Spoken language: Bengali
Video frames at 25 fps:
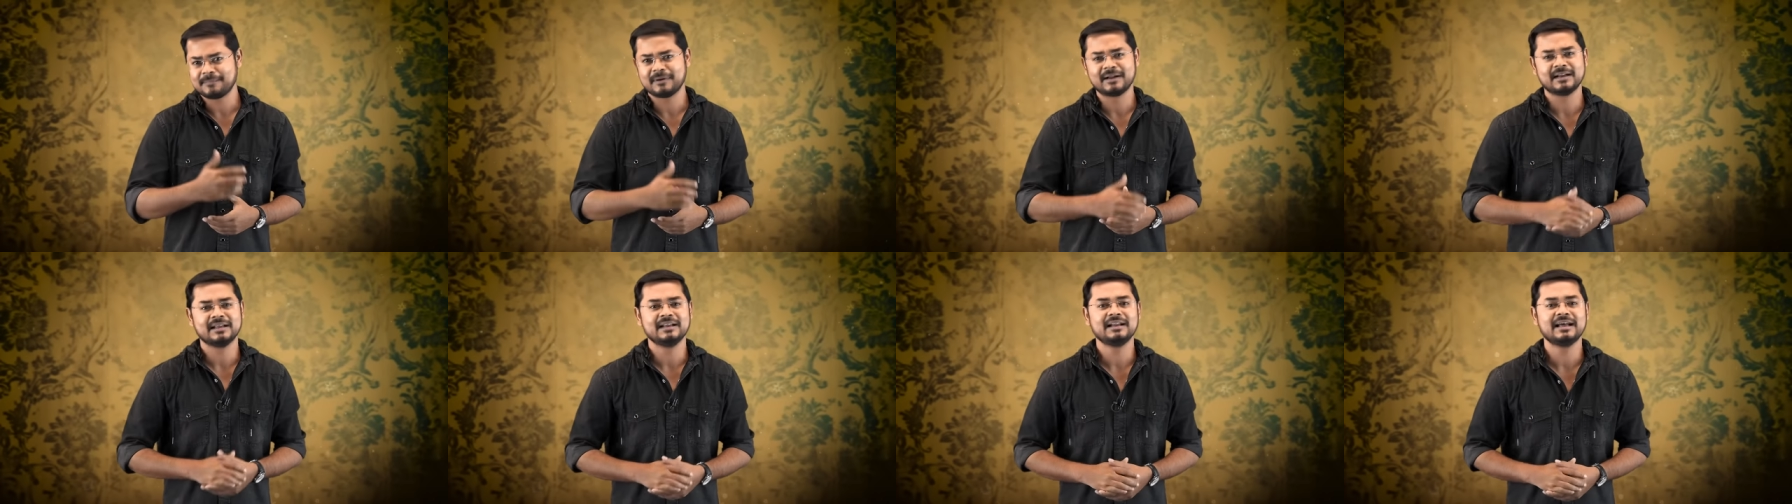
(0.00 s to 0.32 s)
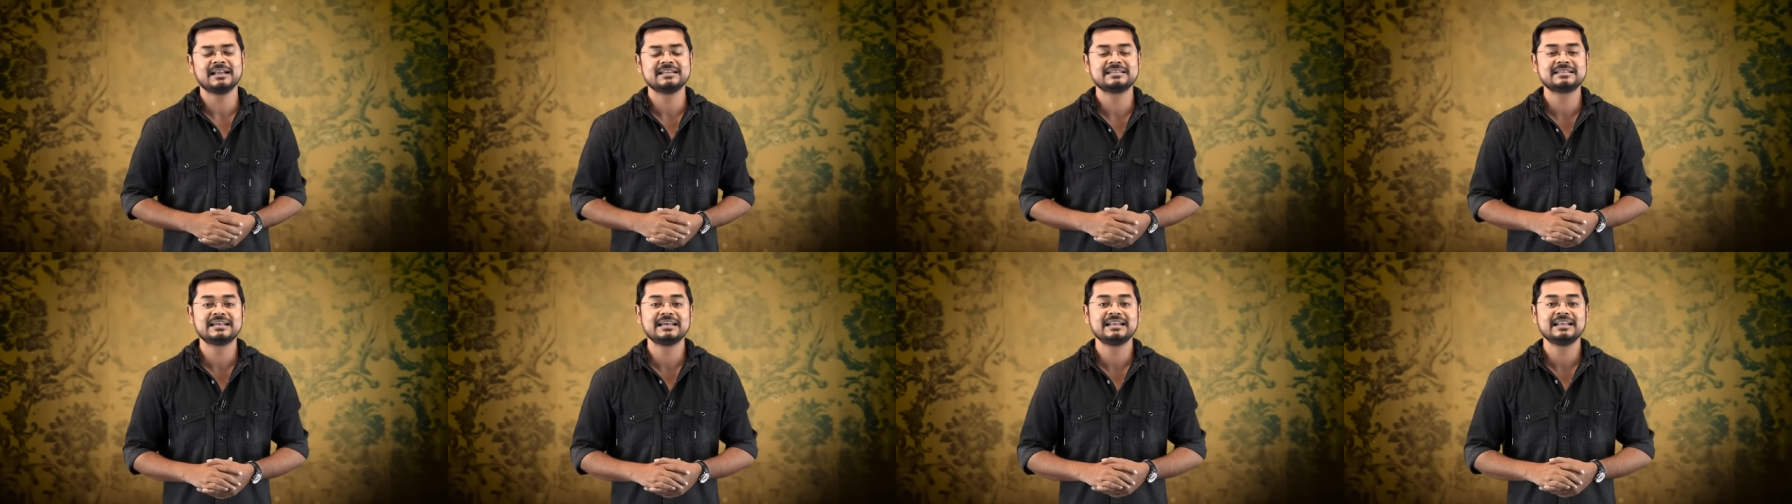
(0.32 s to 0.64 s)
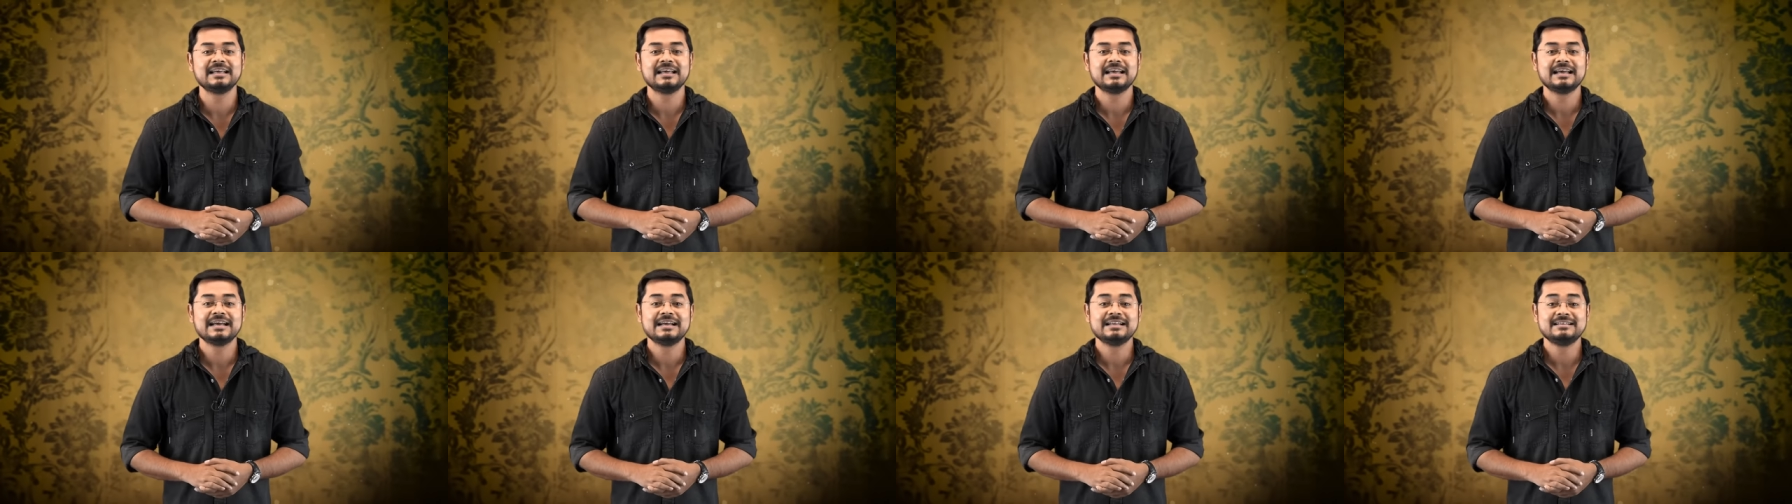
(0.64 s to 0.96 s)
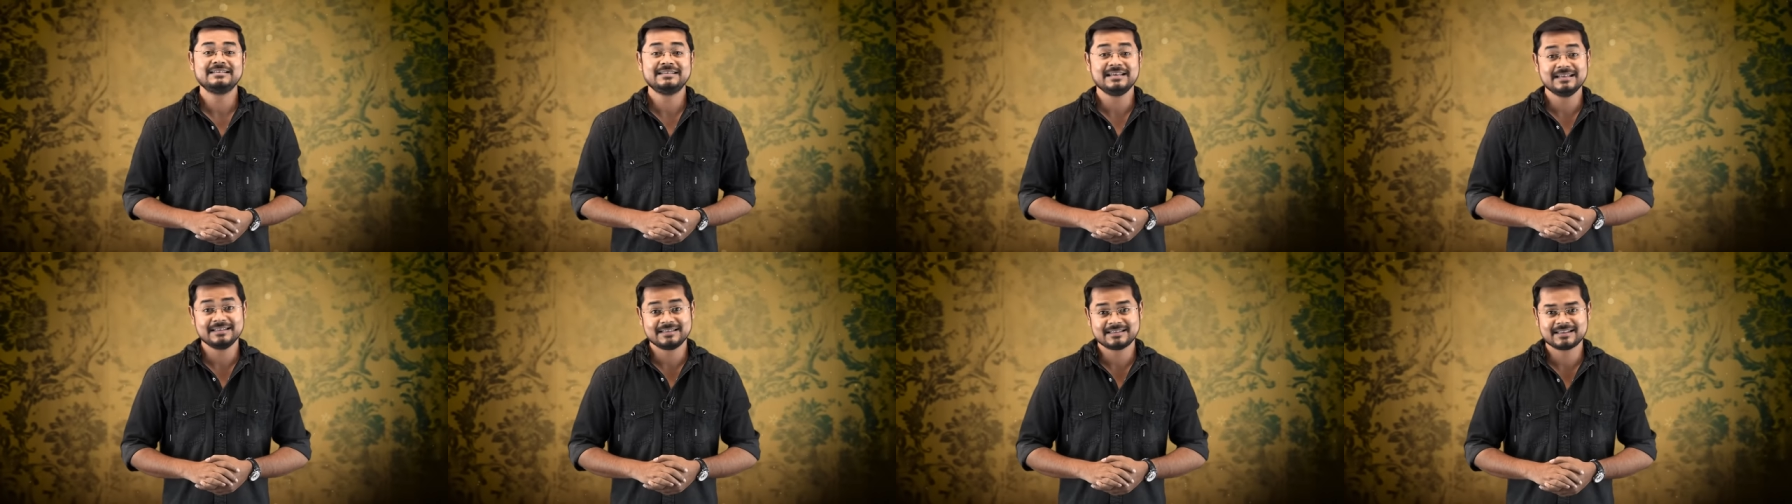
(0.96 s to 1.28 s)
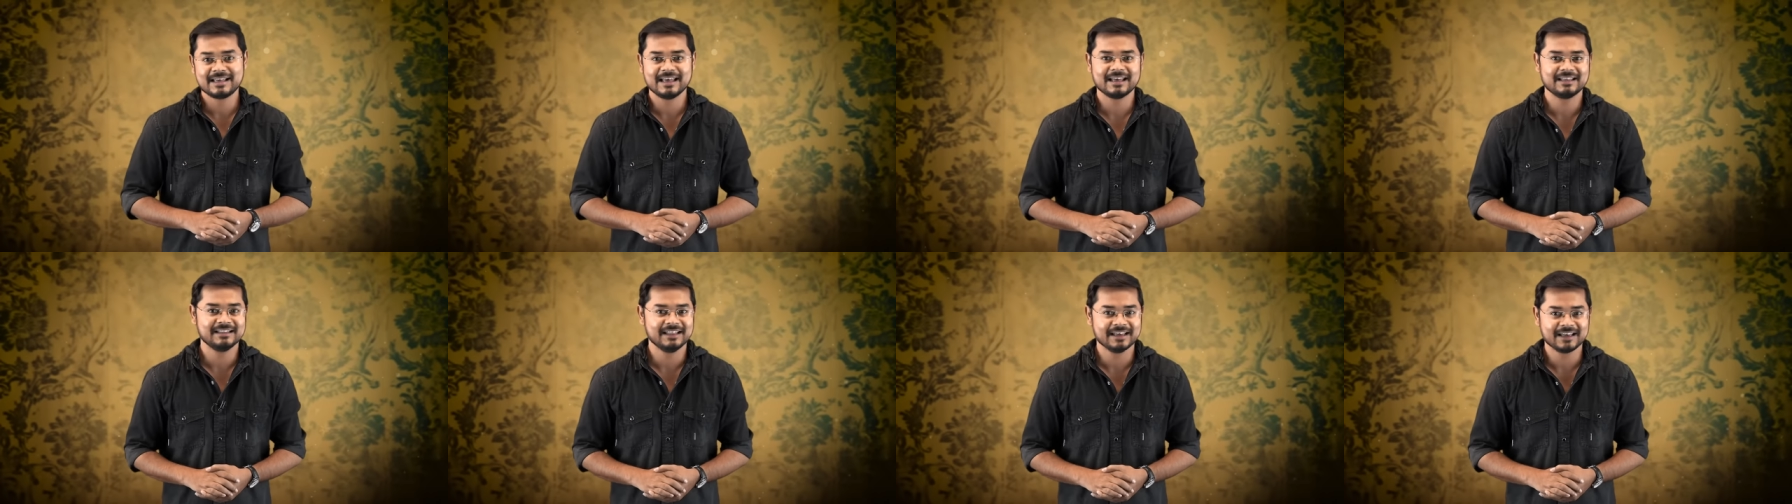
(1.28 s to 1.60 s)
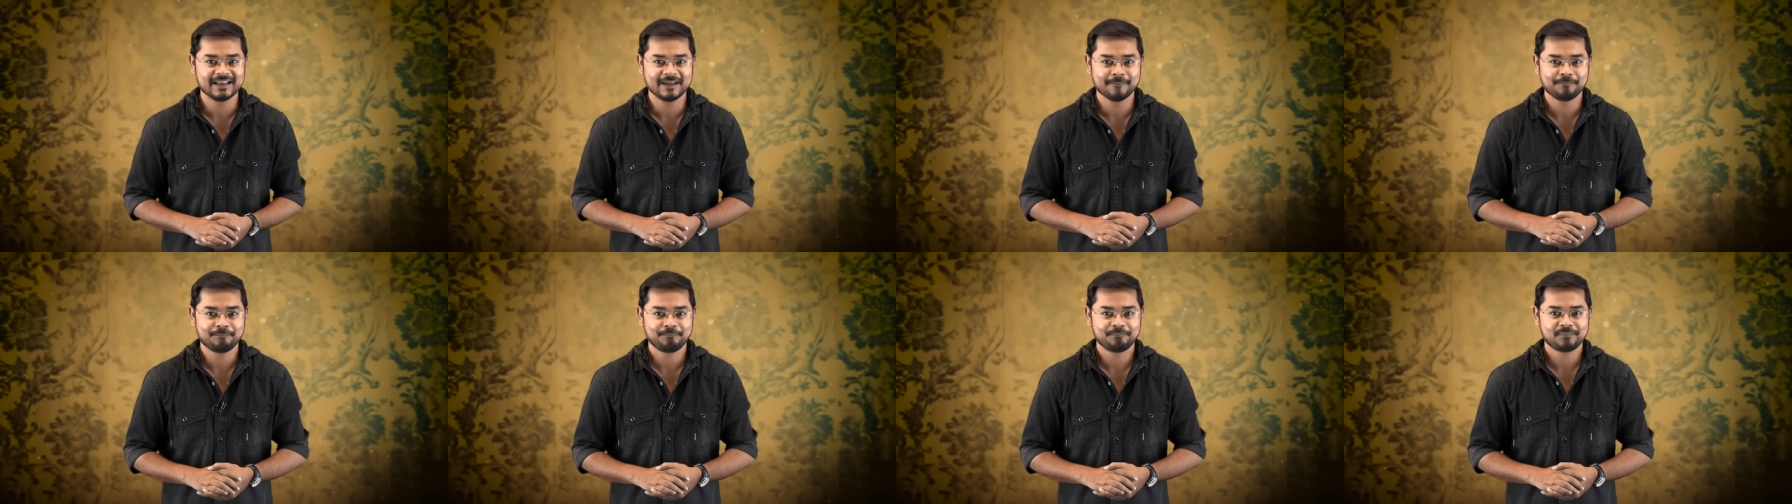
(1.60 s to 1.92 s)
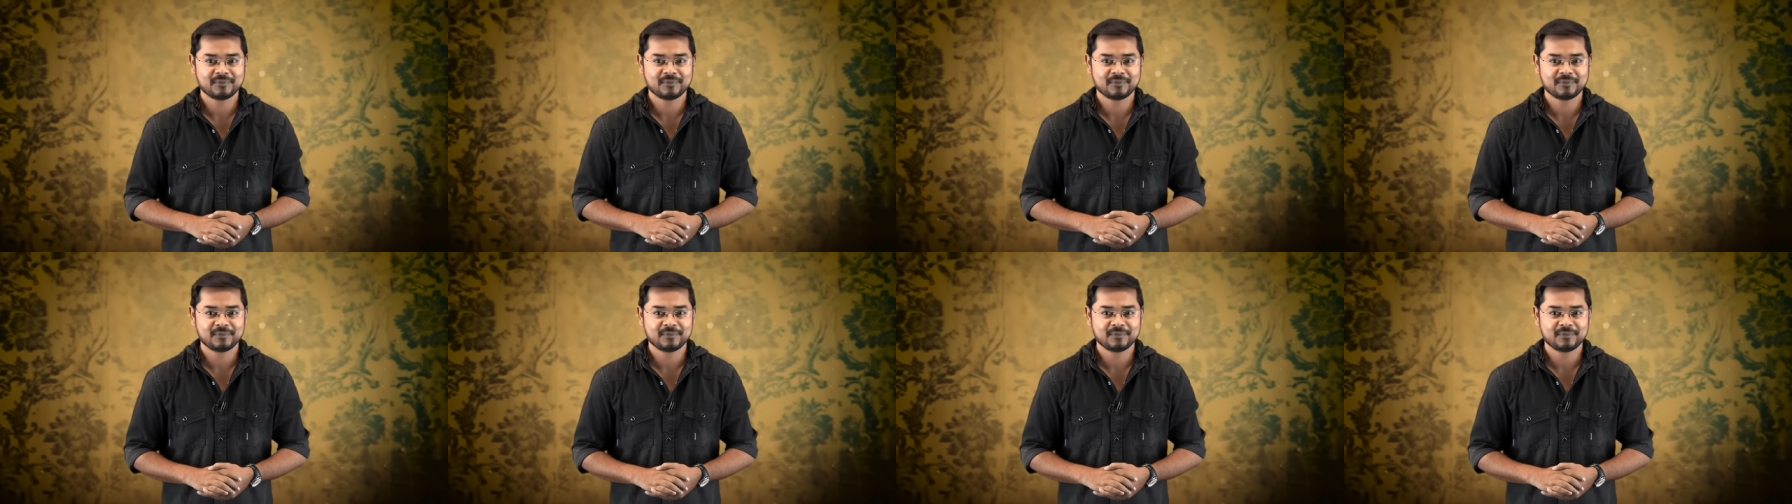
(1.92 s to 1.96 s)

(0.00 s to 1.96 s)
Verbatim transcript: পারেন আজকের চিজ কেক দেখে